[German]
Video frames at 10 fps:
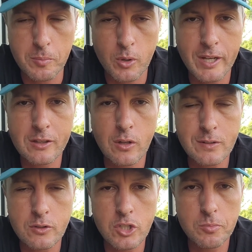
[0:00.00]
Man geht
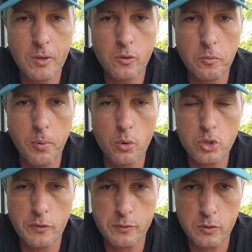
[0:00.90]
also nicht mehr zur
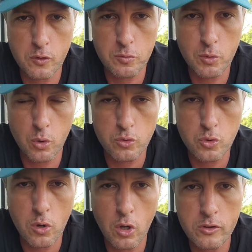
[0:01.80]
Botschaft oder zum
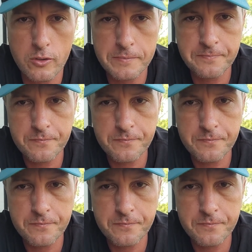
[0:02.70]
Konsulat,